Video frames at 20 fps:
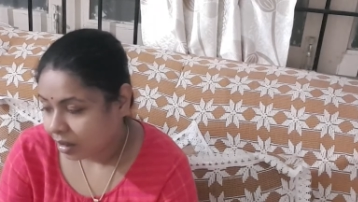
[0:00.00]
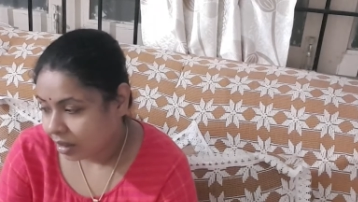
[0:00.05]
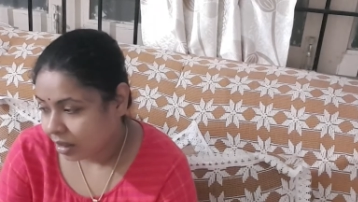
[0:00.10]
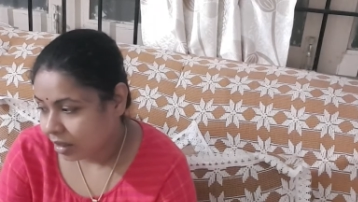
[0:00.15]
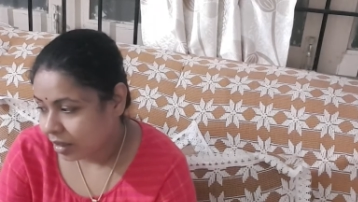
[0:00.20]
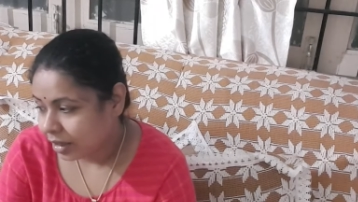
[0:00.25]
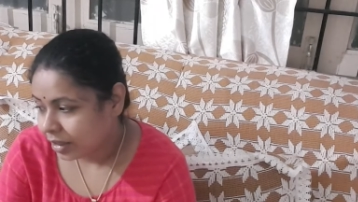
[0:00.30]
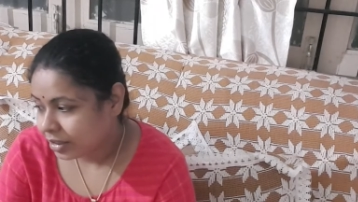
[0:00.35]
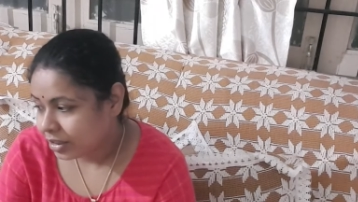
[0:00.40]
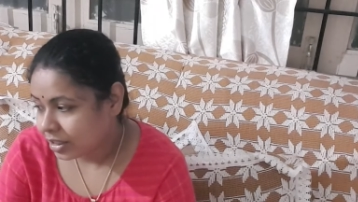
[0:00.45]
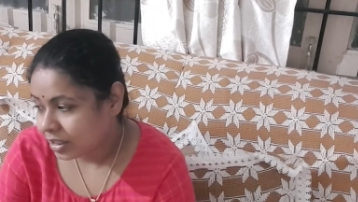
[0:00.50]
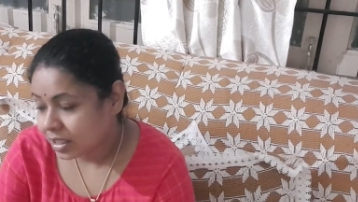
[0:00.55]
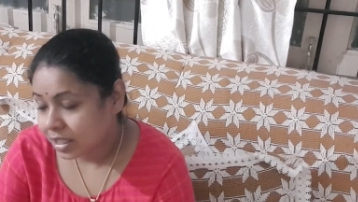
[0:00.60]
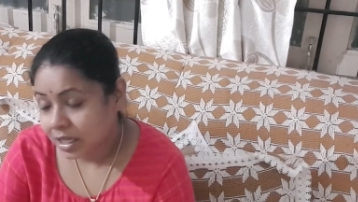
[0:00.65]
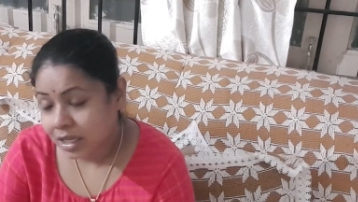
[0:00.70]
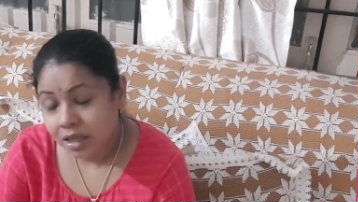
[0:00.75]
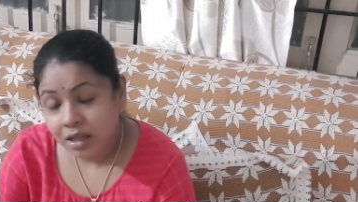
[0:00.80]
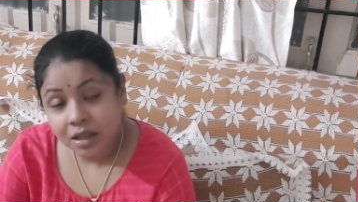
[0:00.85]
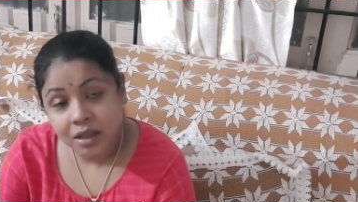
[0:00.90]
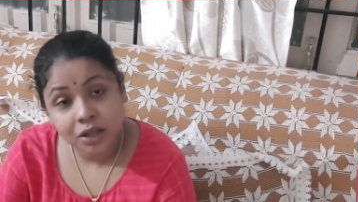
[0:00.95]
अरे
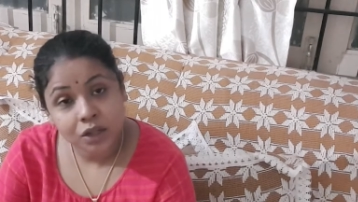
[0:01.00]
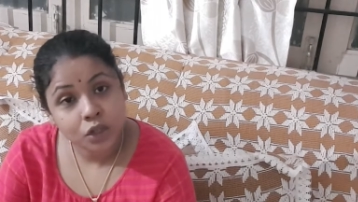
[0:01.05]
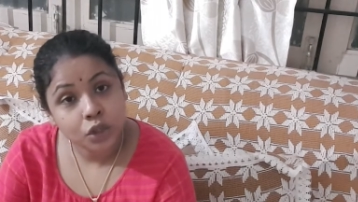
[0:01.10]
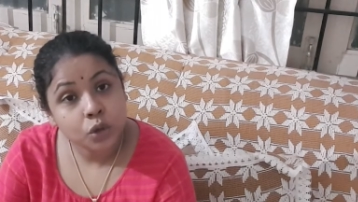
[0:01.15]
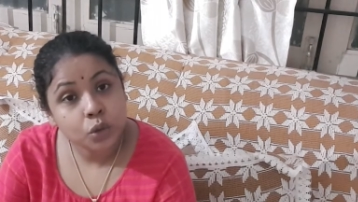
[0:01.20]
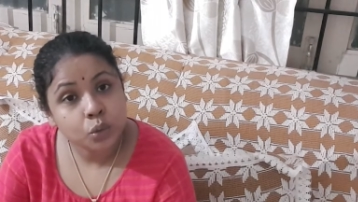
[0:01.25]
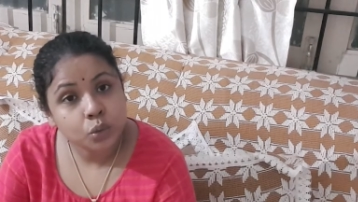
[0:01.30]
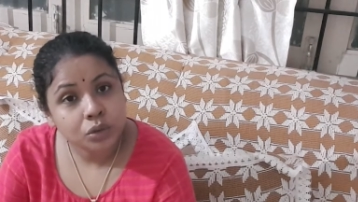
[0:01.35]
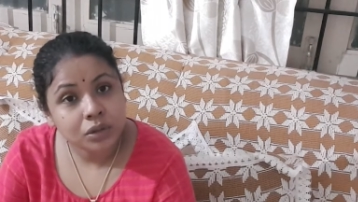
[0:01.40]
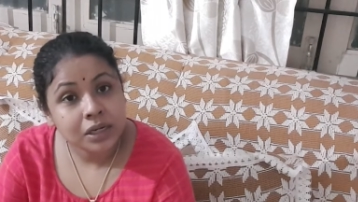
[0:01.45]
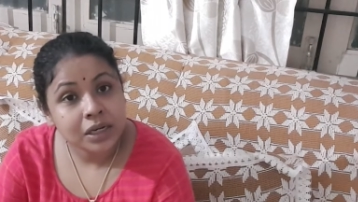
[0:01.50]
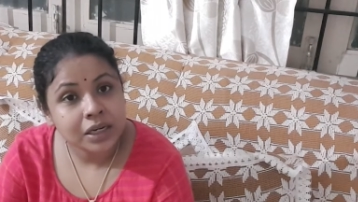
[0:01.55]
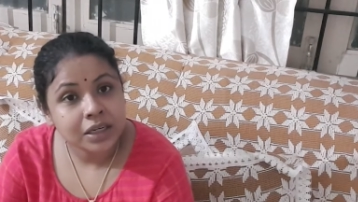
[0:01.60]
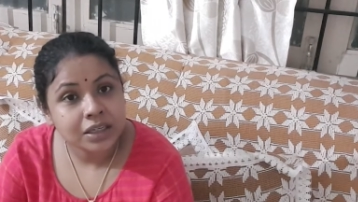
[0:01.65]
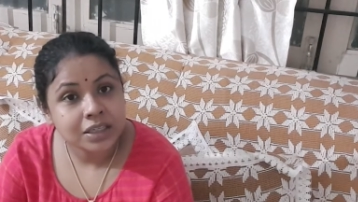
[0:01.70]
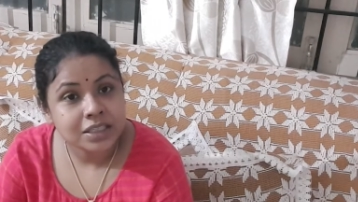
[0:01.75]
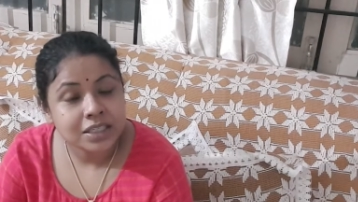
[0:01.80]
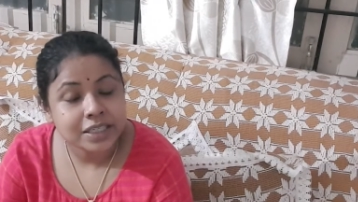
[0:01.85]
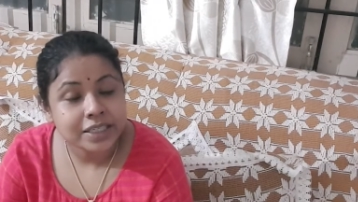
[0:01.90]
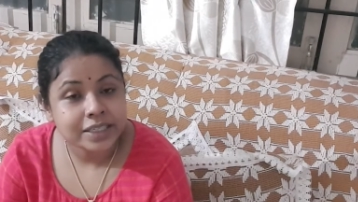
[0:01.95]
जैसे दूध
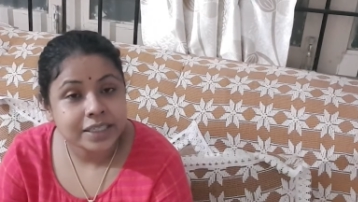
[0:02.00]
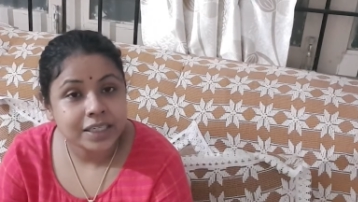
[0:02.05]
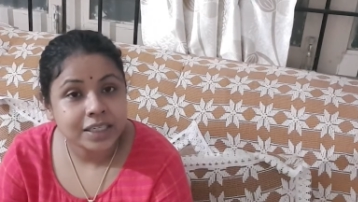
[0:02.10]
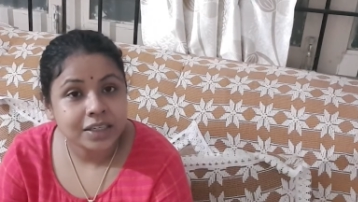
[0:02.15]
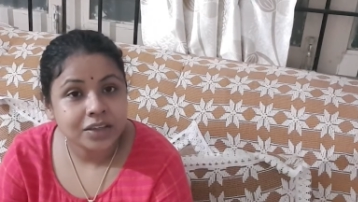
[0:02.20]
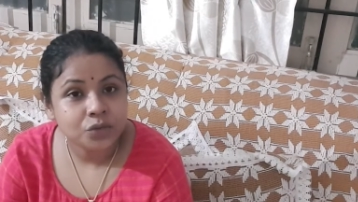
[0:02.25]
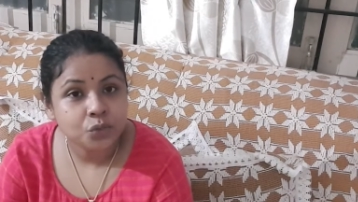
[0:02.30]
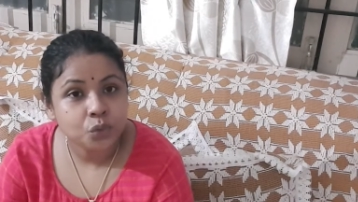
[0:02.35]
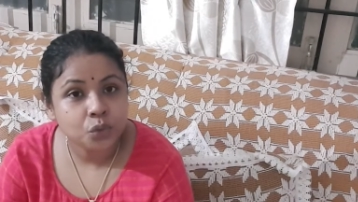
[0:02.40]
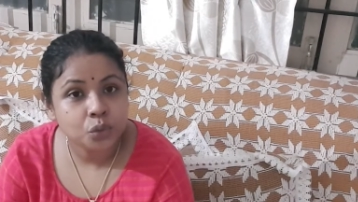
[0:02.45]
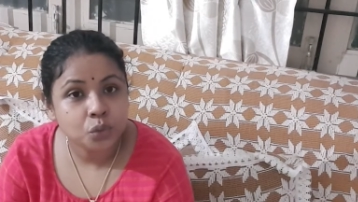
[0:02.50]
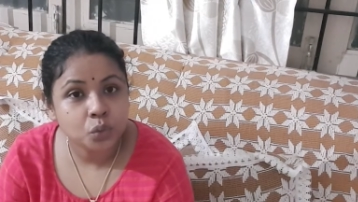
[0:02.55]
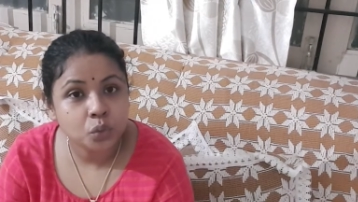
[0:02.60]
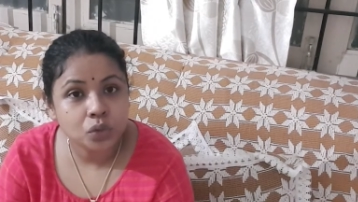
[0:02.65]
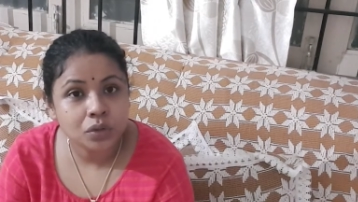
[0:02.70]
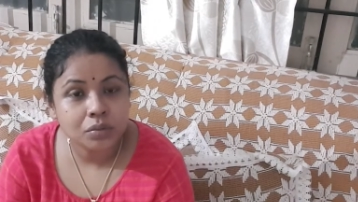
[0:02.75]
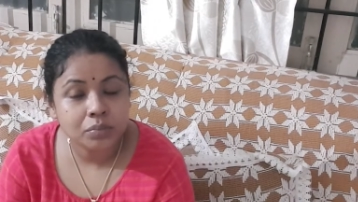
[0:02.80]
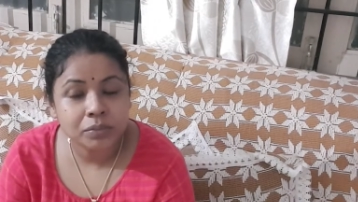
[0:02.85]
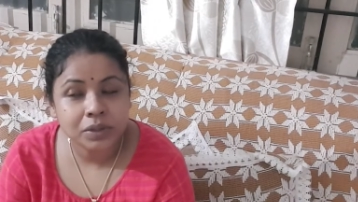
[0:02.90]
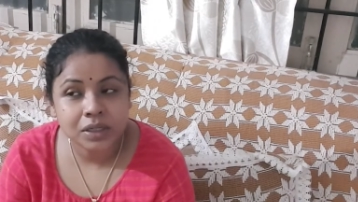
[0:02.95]
लाने जाना है तो
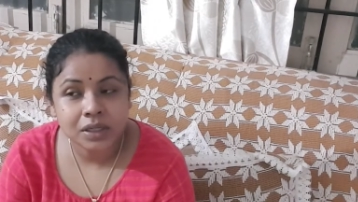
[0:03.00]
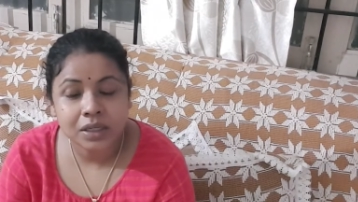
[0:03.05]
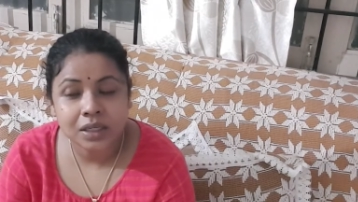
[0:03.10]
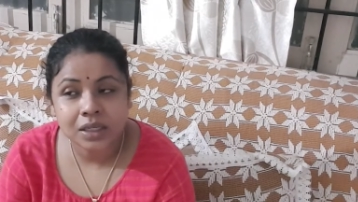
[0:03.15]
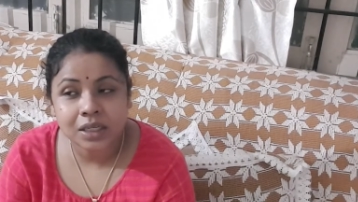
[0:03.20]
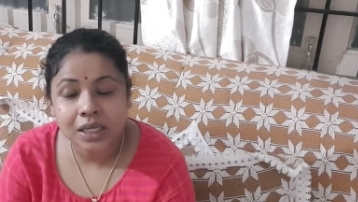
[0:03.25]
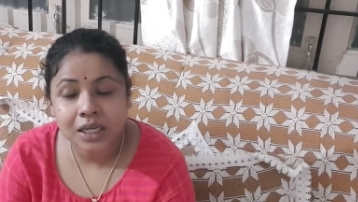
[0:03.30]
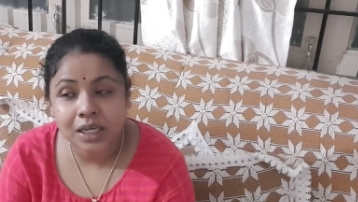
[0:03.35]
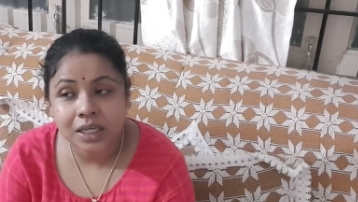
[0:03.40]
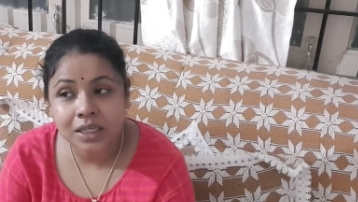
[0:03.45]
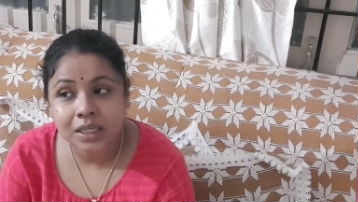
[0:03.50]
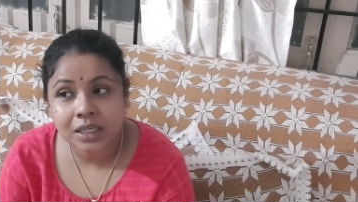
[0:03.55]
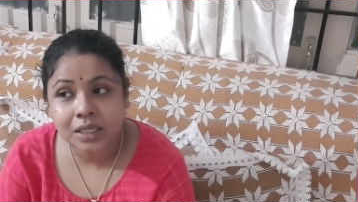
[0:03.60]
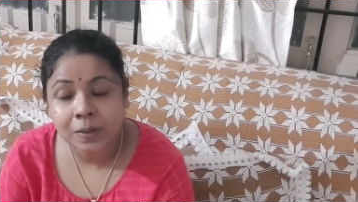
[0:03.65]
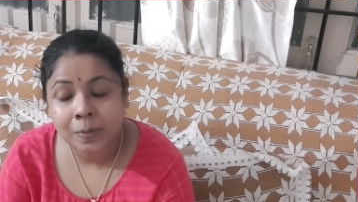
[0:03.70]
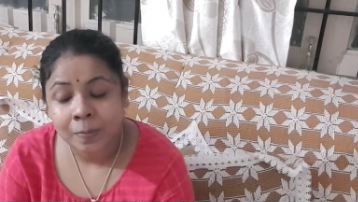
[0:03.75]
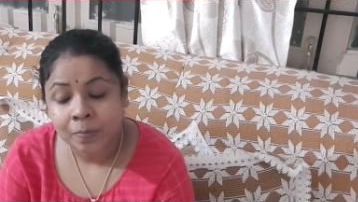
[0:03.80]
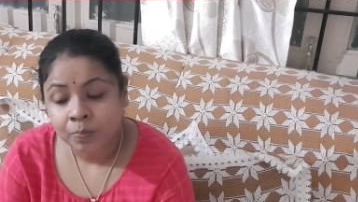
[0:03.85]
दूध में है कि